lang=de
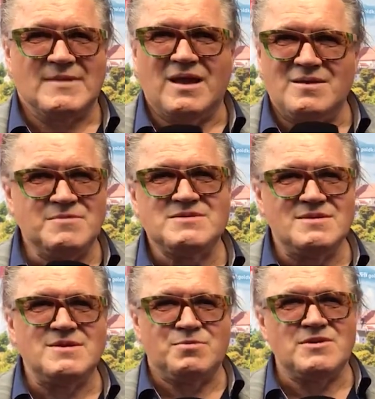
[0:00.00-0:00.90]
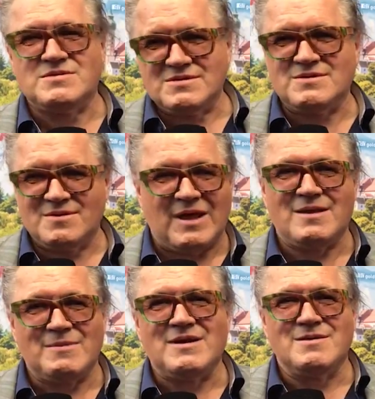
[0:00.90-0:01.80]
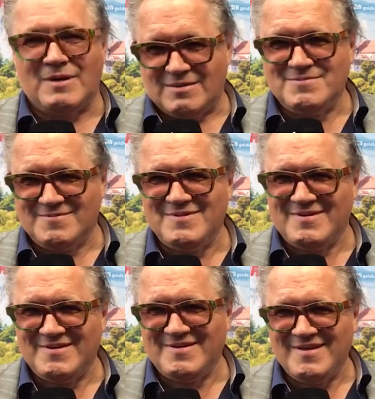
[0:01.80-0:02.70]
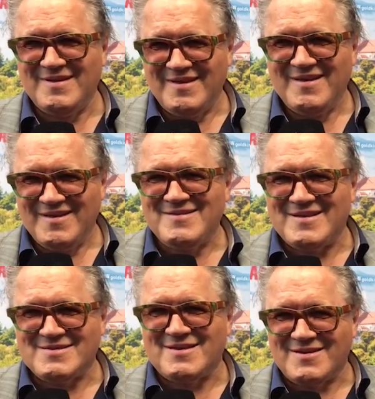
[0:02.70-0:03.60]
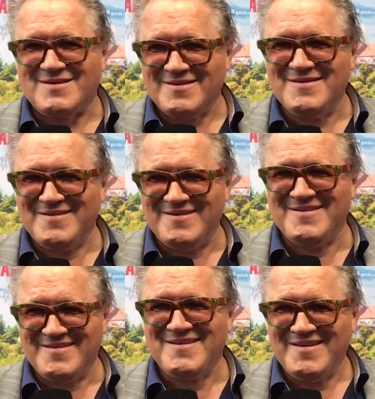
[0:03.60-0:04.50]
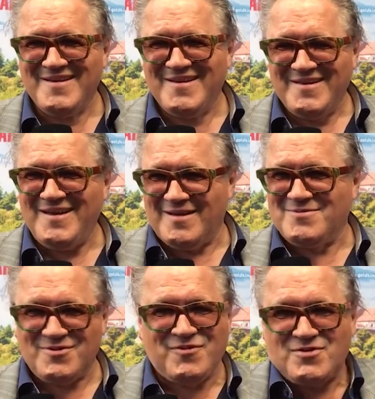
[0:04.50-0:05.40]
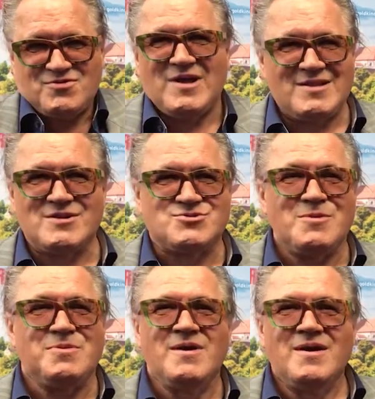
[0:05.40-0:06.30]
Äh, mir sind die Polizisten allemal lieber. Tatsächlich. Ja, ich finde es ein harter Job.